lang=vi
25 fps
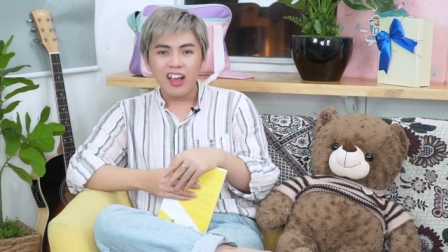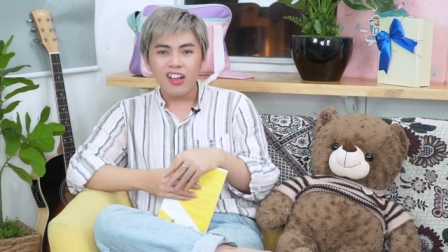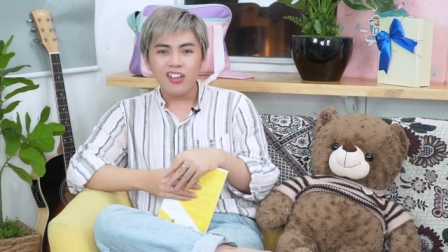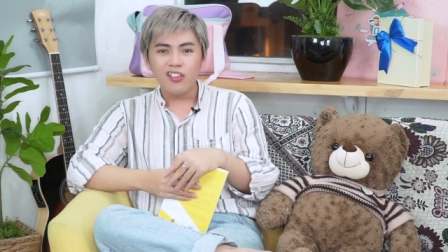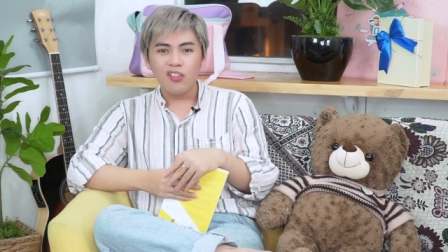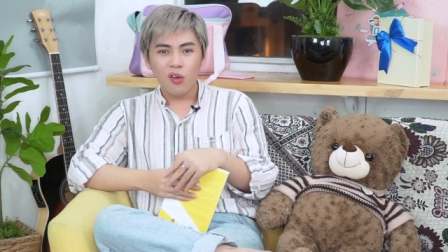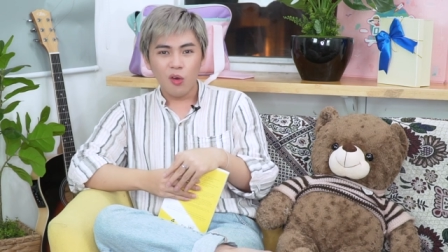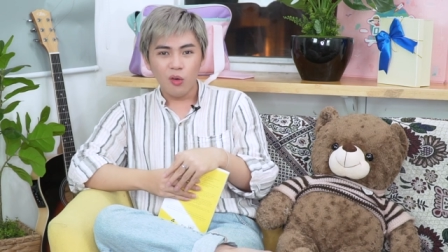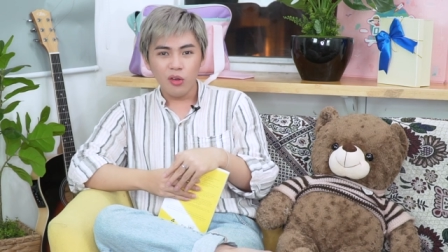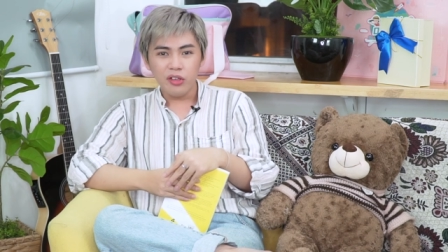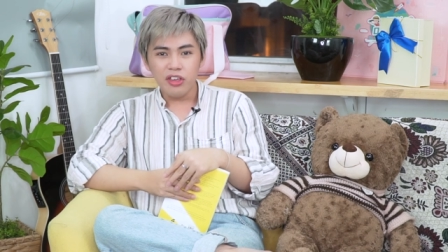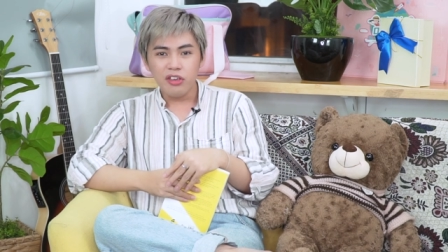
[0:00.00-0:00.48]
đa
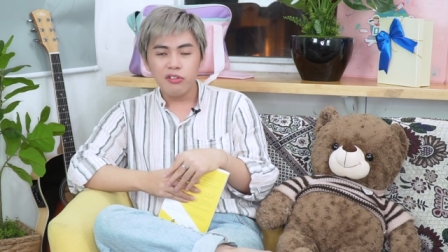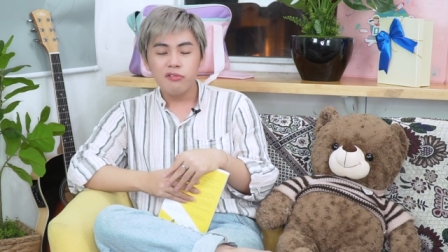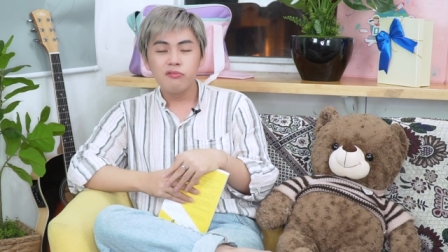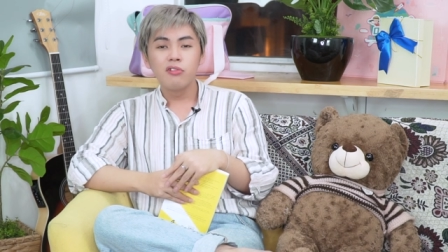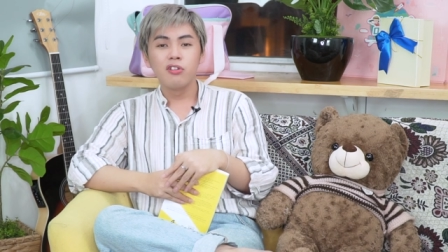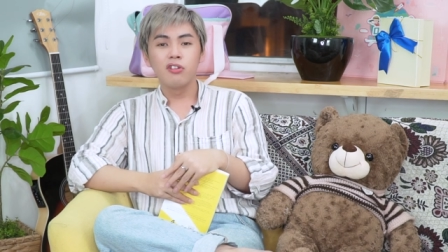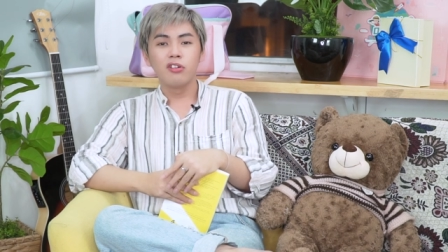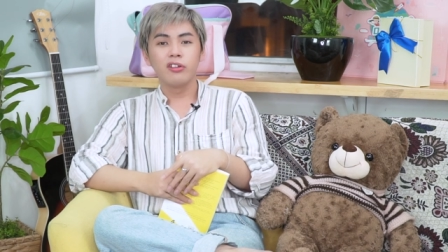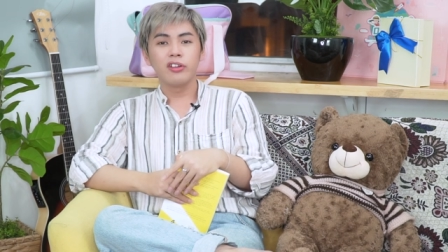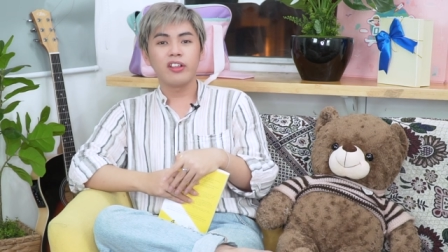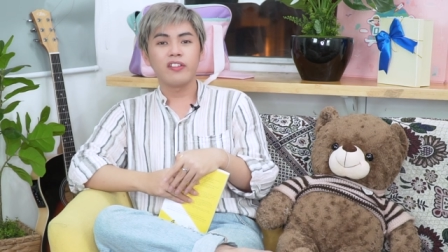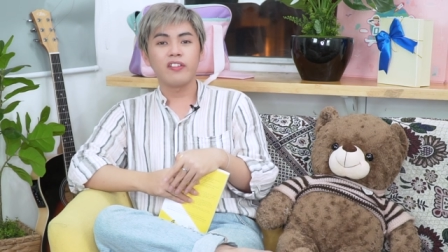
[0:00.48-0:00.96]
số nhiều
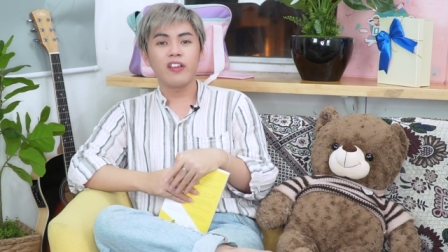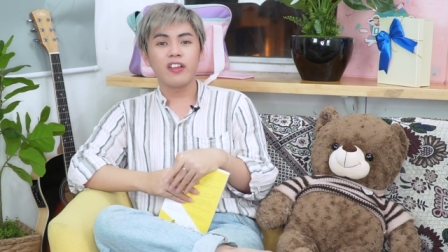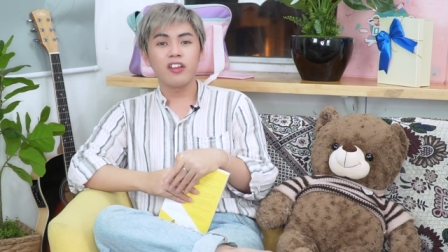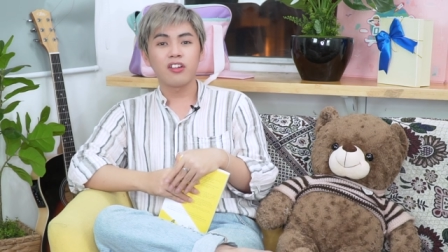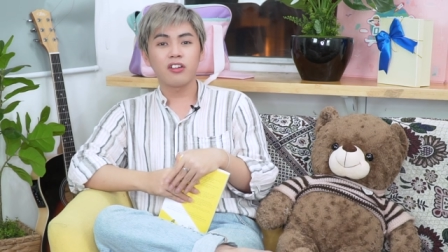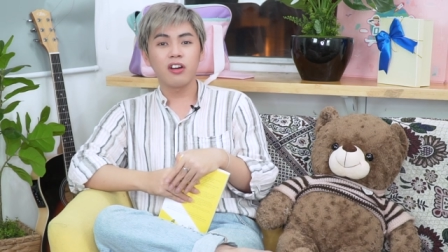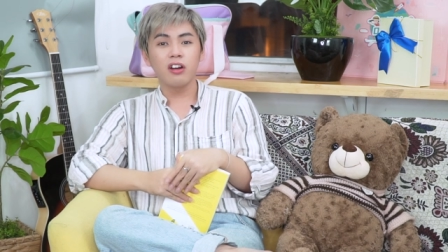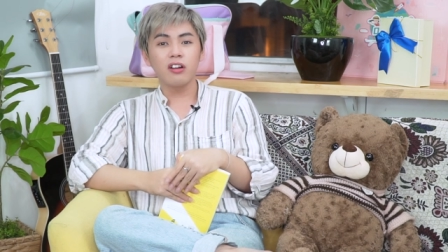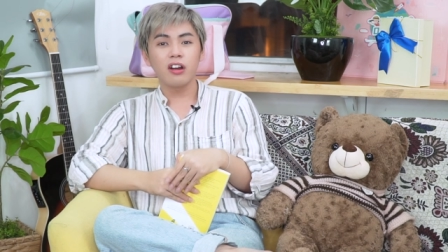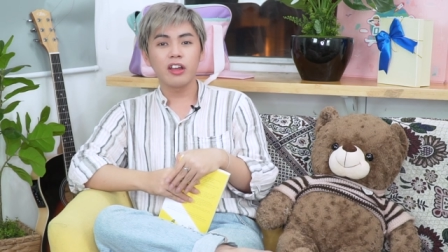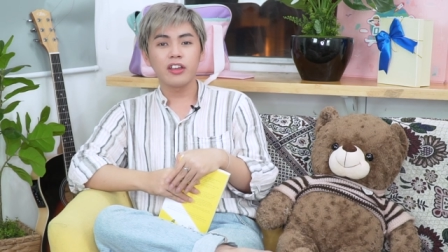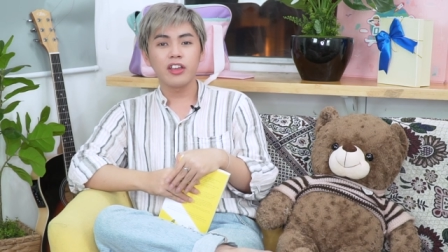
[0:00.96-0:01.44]
người sẽ
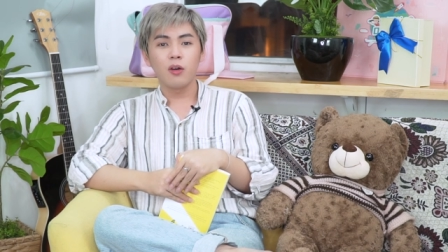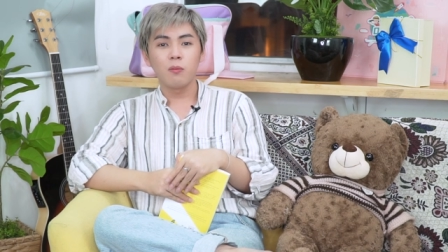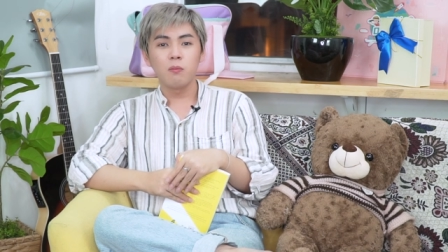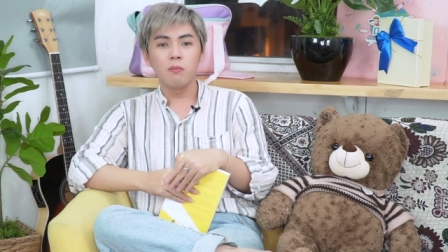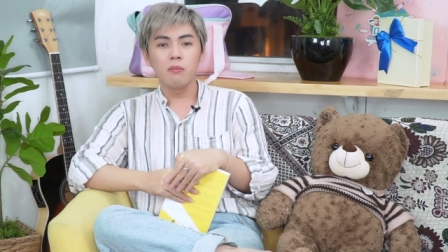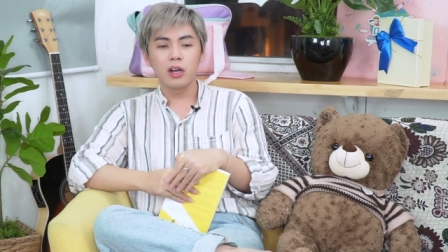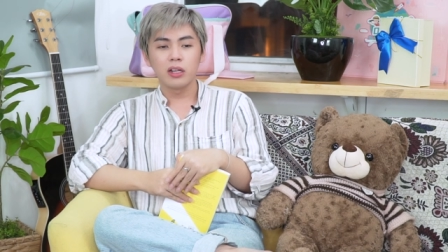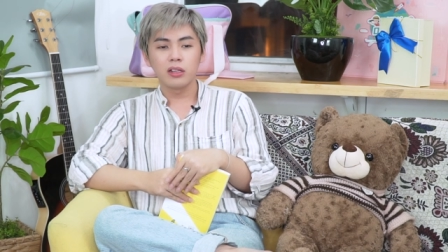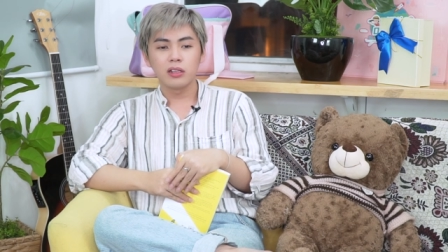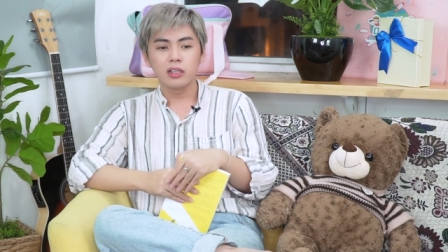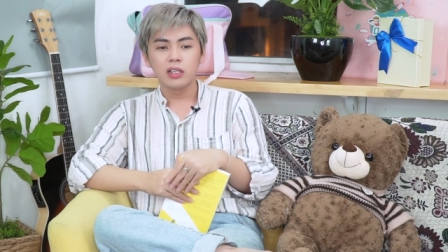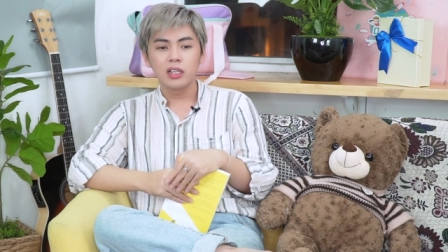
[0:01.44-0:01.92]
rất là
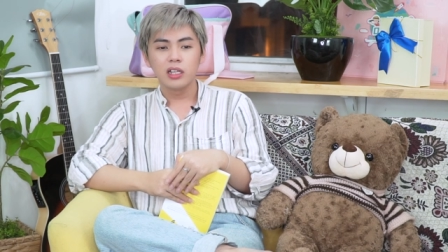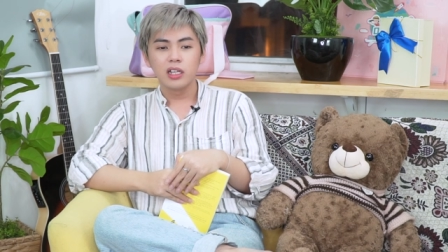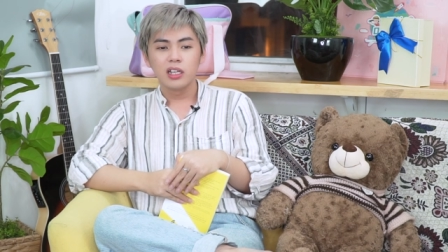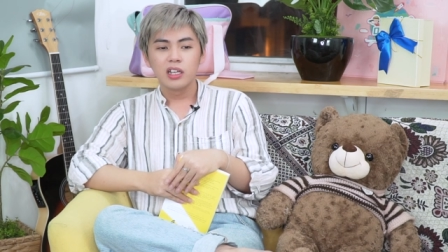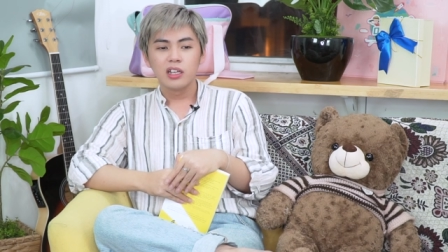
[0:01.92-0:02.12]
giống mình.